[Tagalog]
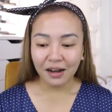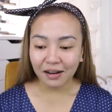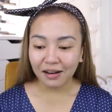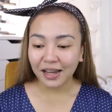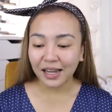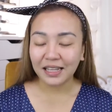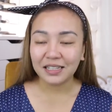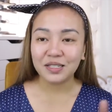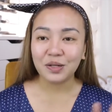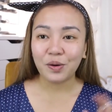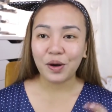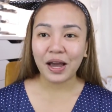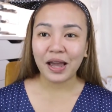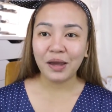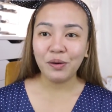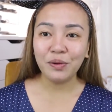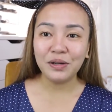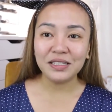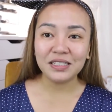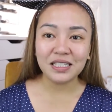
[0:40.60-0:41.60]
Okay, so
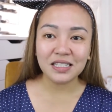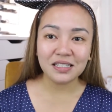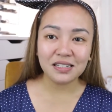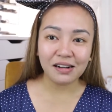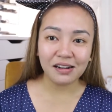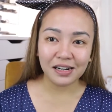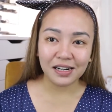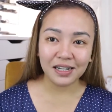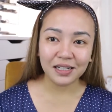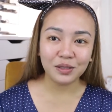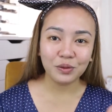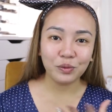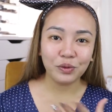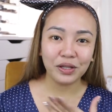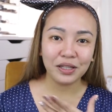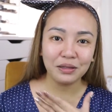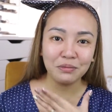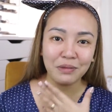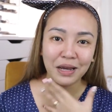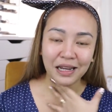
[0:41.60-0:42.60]
I will start
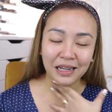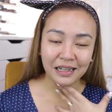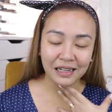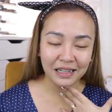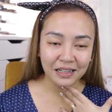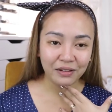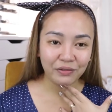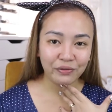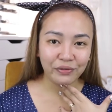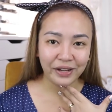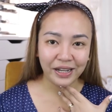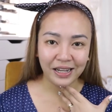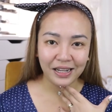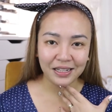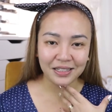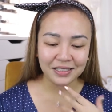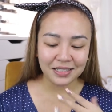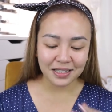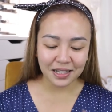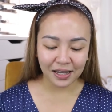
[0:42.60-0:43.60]
with my clean
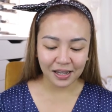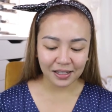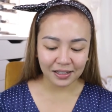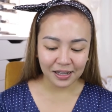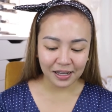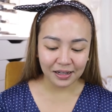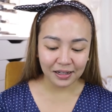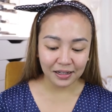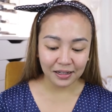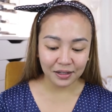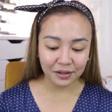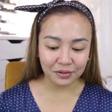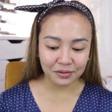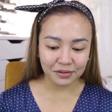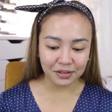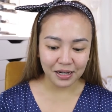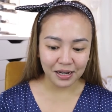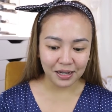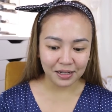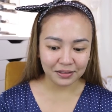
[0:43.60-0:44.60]
face. Ayan, kaliligo
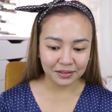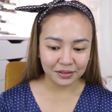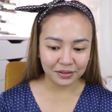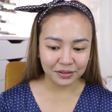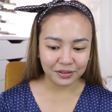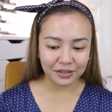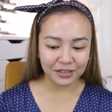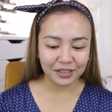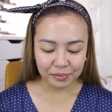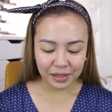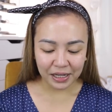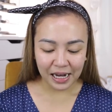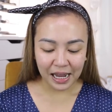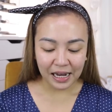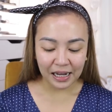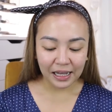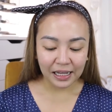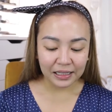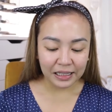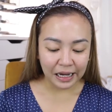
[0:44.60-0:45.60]
ko lang, no?
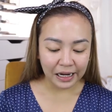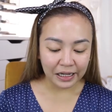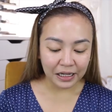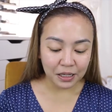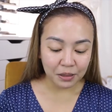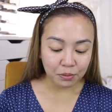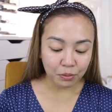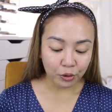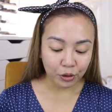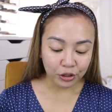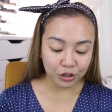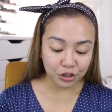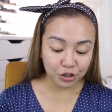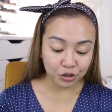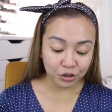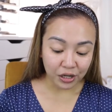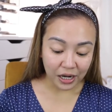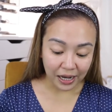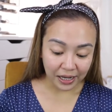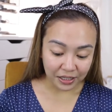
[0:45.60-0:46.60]
Maglalagay tayo ng
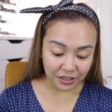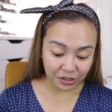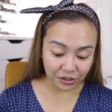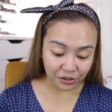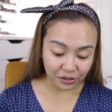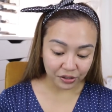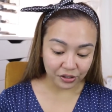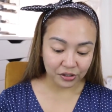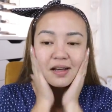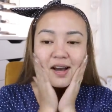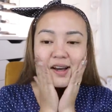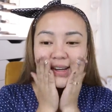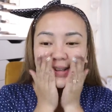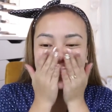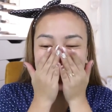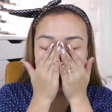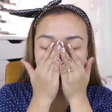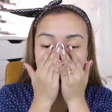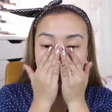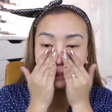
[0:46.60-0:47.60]
moisturizer.
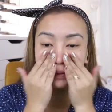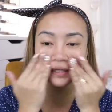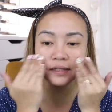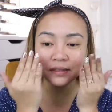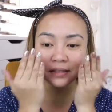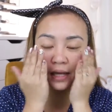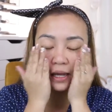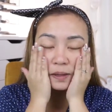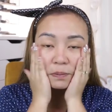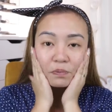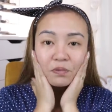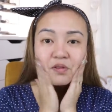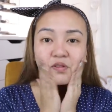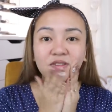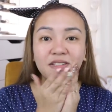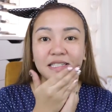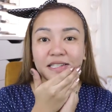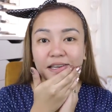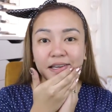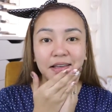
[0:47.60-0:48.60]
Kahit ano pang type
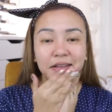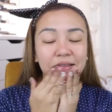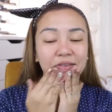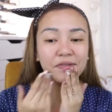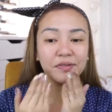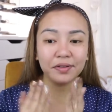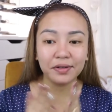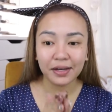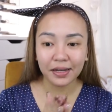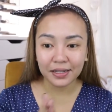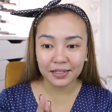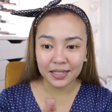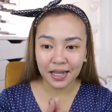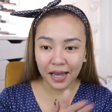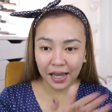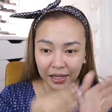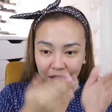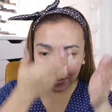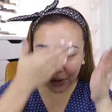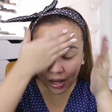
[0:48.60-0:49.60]
yung skin nyo, guys,
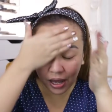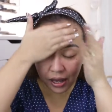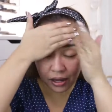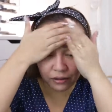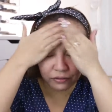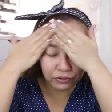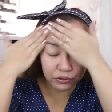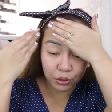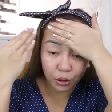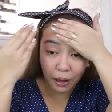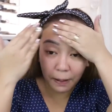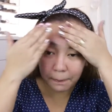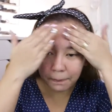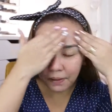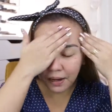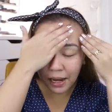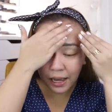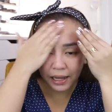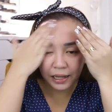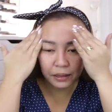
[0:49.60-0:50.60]
ha? You have to
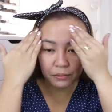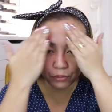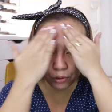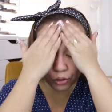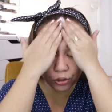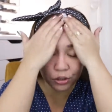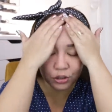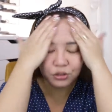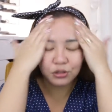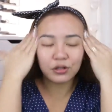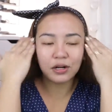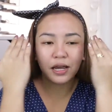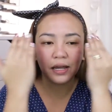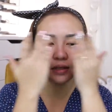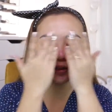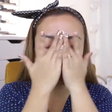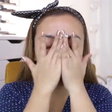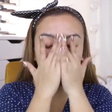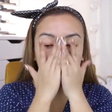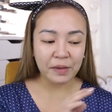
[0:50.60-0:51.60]
apply
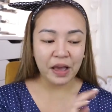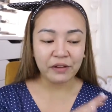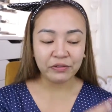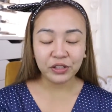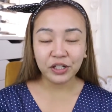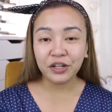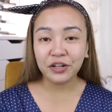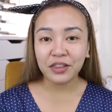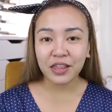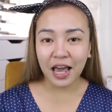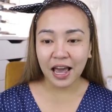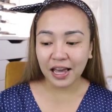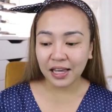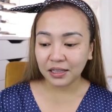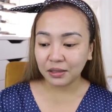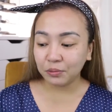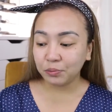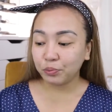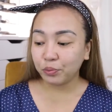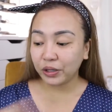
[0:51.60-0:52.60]
moisturizer. After
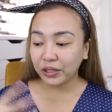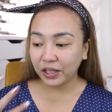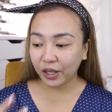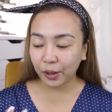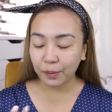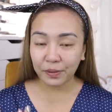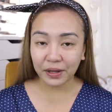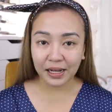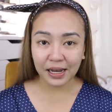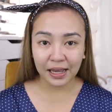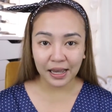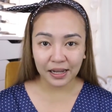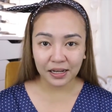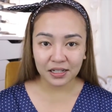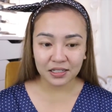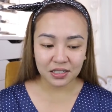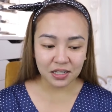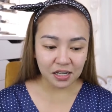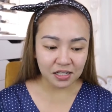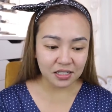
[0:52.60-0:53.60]
that, pwede kayo maglagay
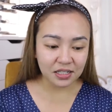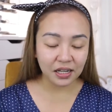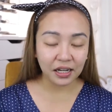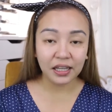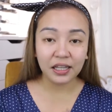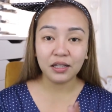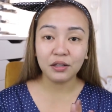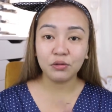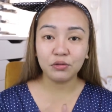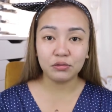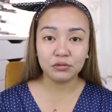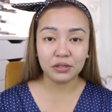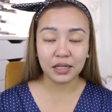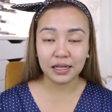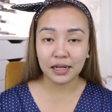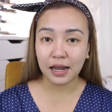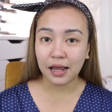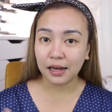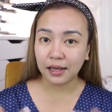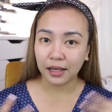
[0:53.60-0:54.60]
ng sunscreen kung
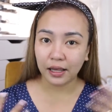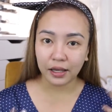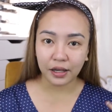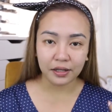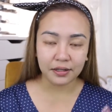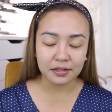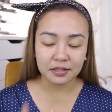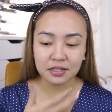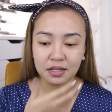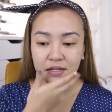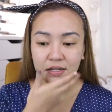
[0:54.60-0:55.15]
naglalagay kayo ng